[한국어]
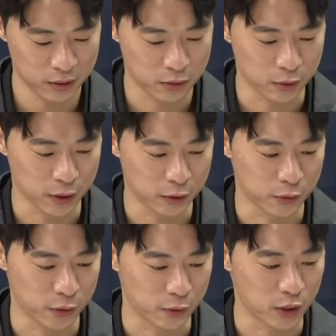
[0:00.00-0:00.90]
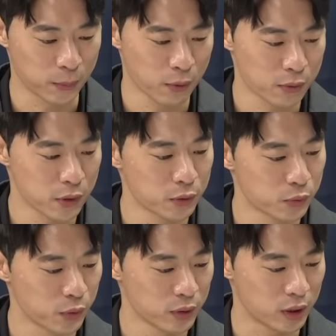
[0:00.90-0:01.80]
그렇다는 거예요. 김영선
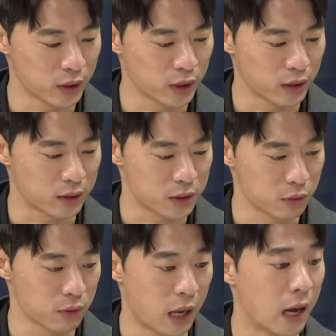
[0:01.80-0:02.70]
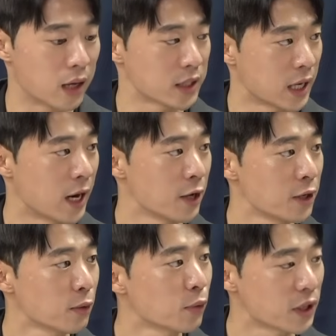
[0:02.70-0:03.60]
의원이 다 잘
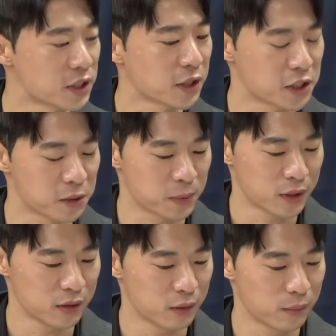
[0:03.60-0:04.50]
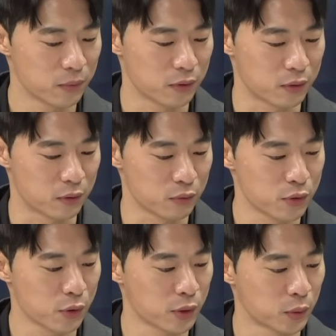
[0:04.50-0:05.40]
알고 계시겠지만 어,
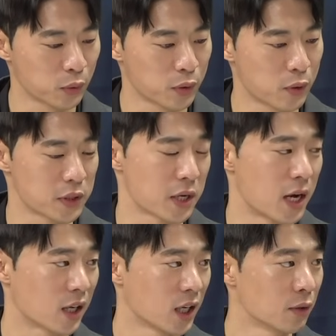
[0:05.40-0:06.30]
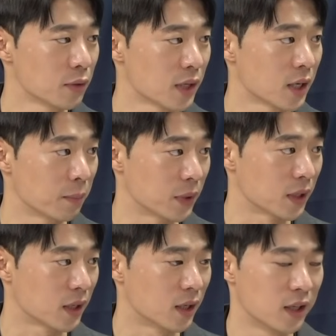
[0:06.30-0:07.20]
윤석열 대통령과 굉장히 가까운
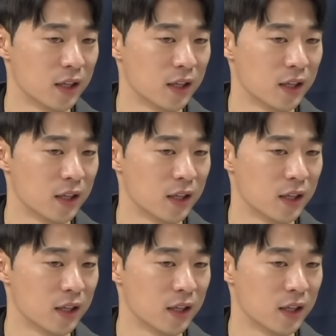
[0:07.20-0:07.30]
사이입니다.